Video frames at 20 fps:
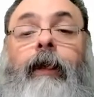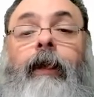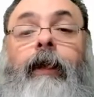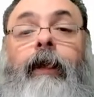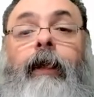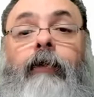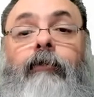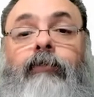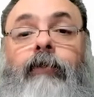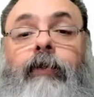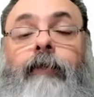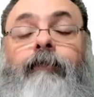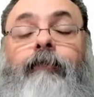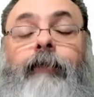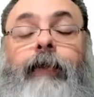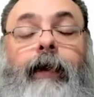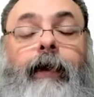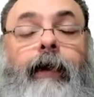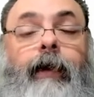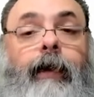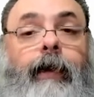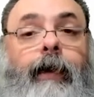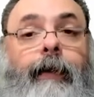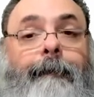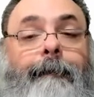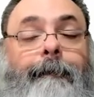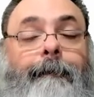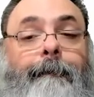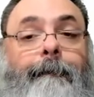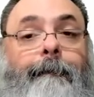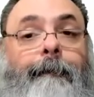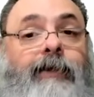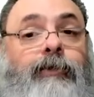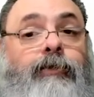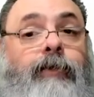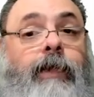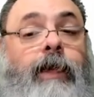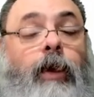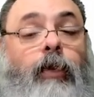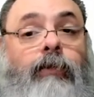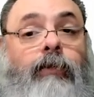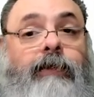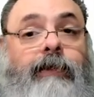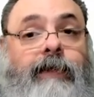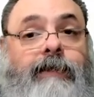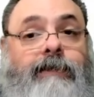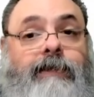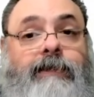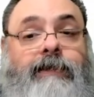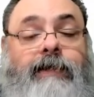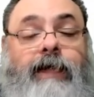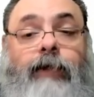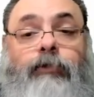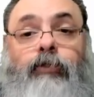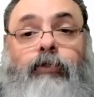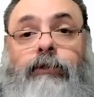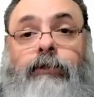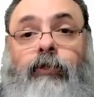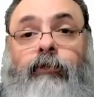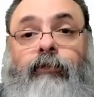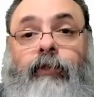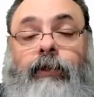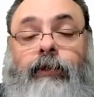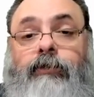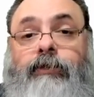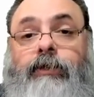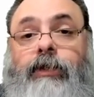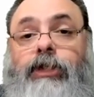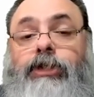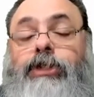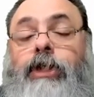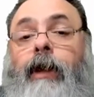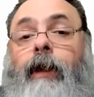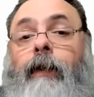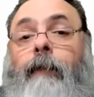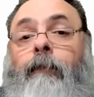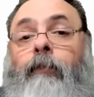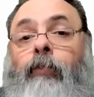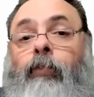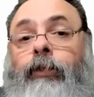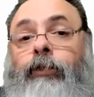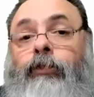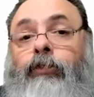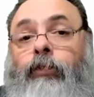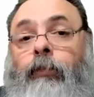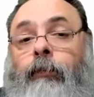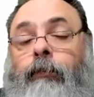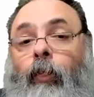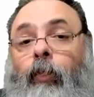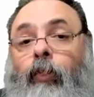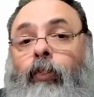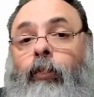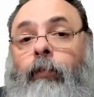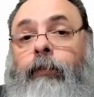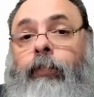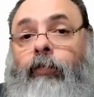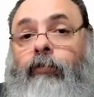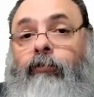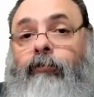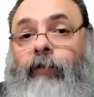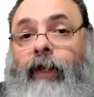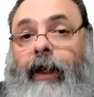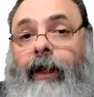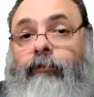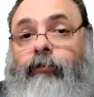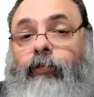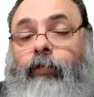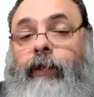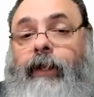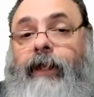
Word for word: Enfim, é... mas o que acontece nesse caso? O que estão falando é o seguinte, muito pouco provável que